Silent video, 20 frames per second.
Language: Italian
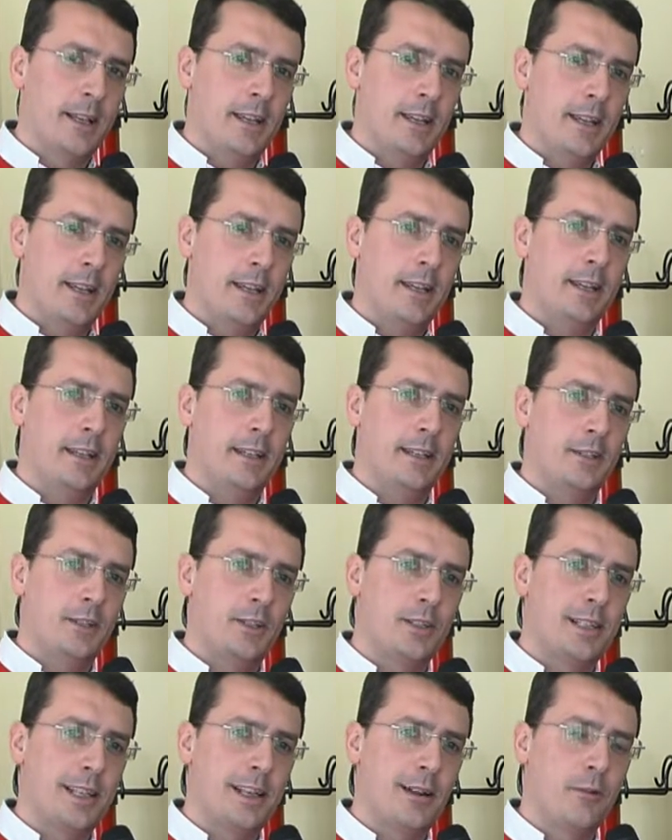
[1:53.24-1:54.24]
e
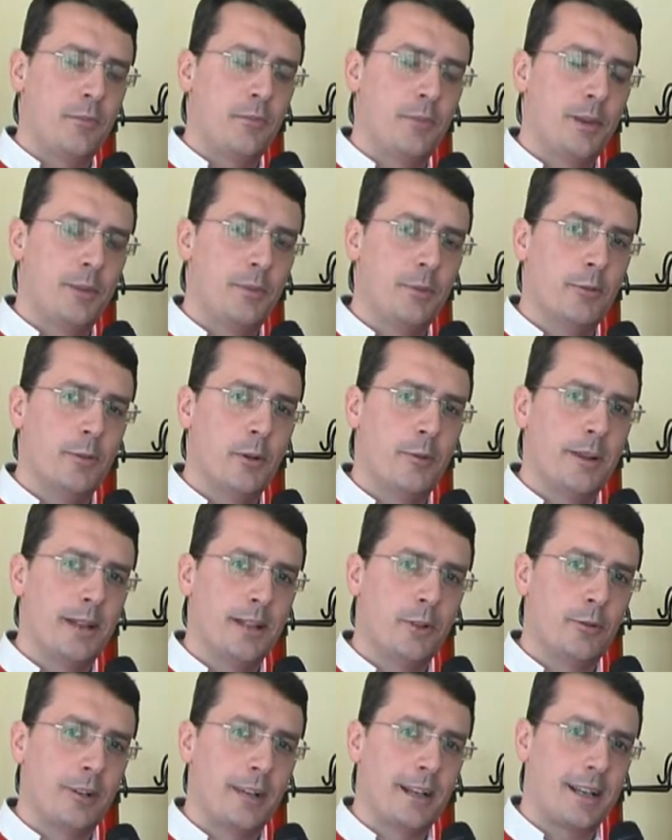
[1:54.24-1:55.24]
ci sarà un primo
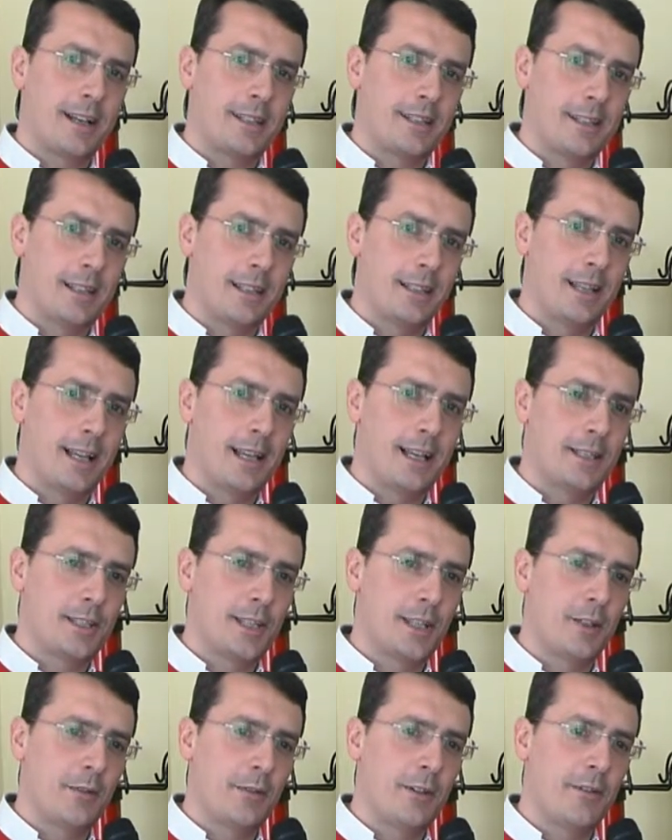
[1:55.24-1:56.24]
momento a
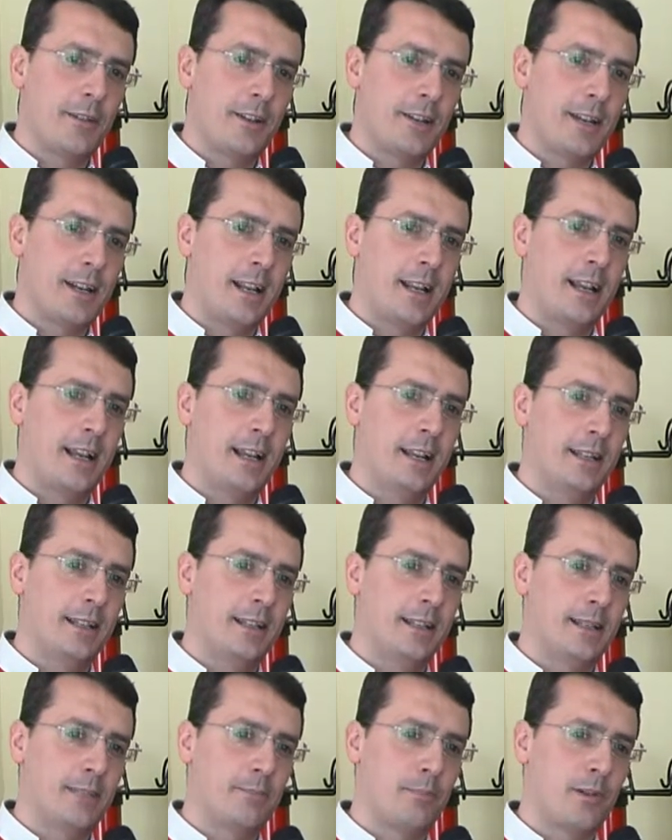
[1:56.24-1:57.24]
Casteldaccia dove verrà
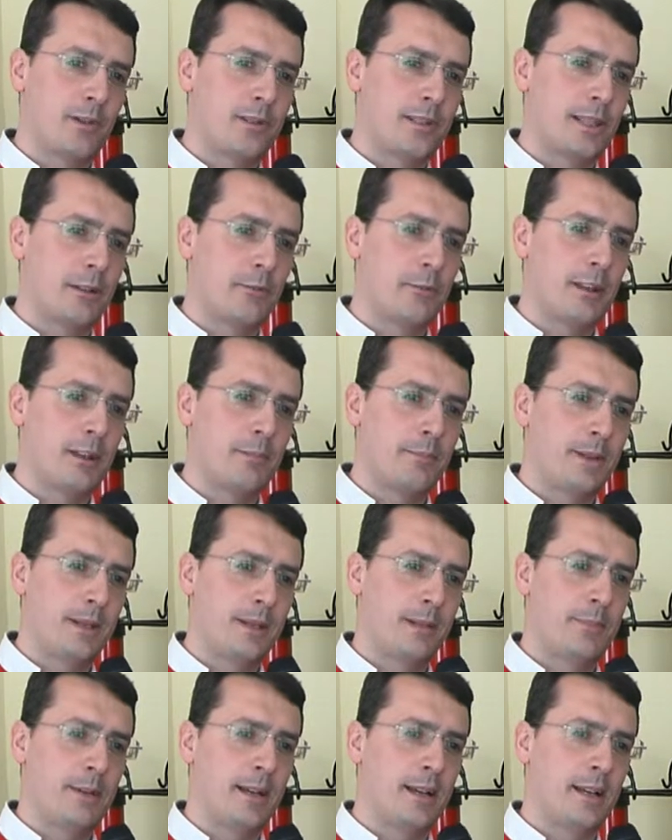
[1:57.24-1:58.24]
esposta una
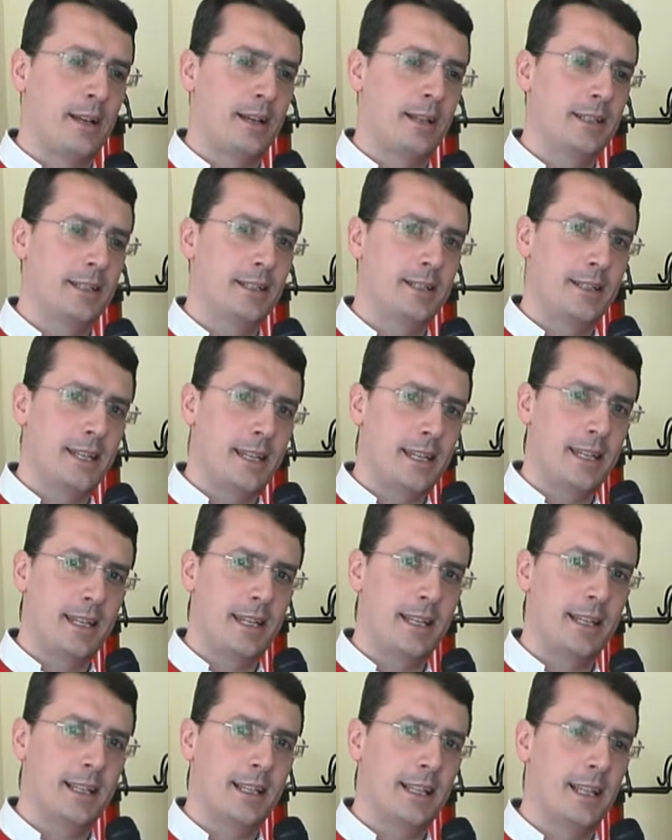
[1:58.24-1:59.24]
prima
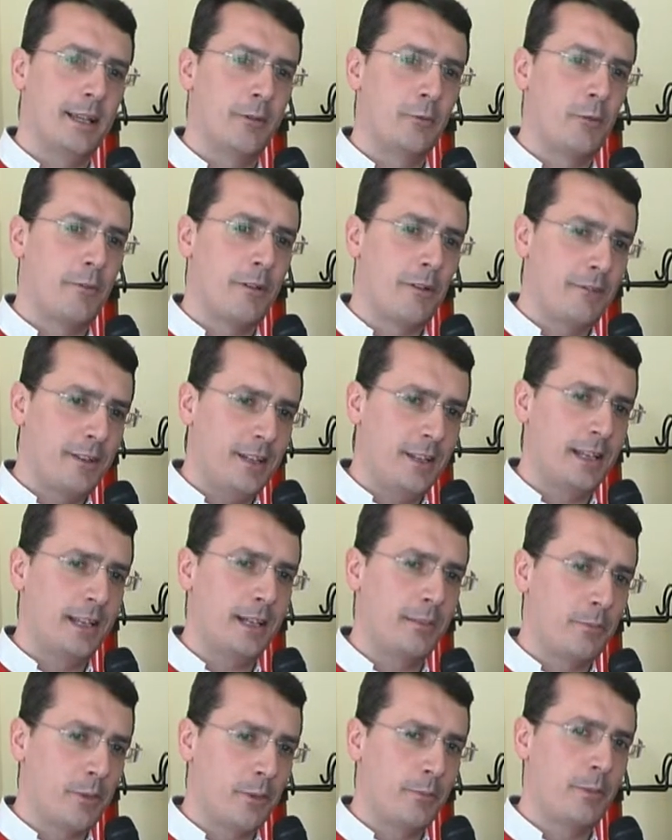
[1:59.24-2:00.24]
insegna della nuova via
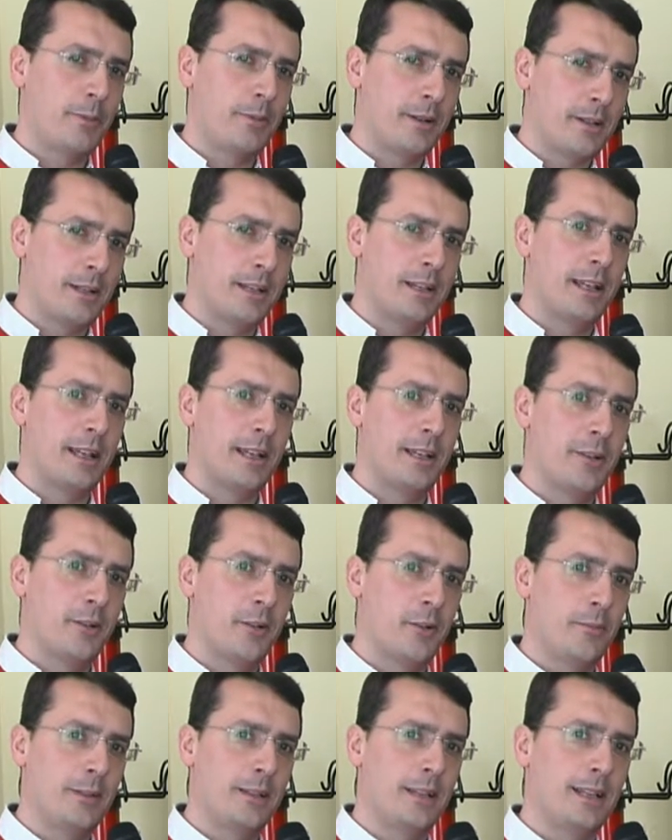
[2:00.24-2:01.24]
che proprio prenderà il
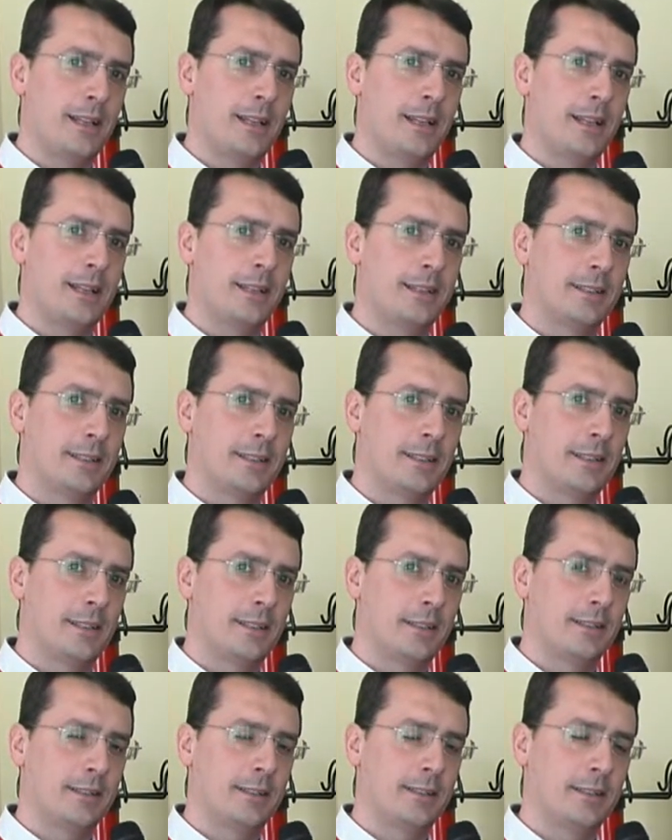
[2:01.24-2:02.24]
nome del
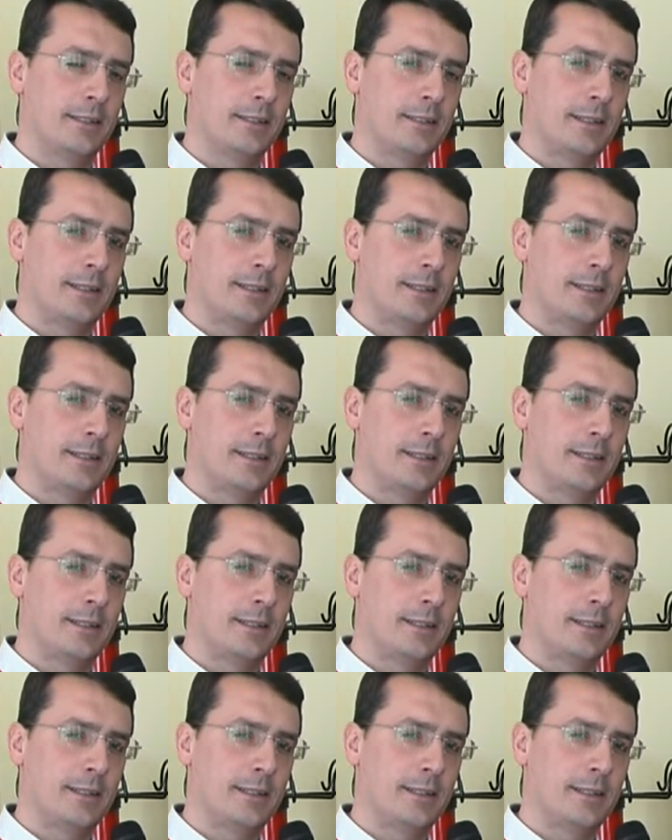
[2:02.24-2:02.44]
eh,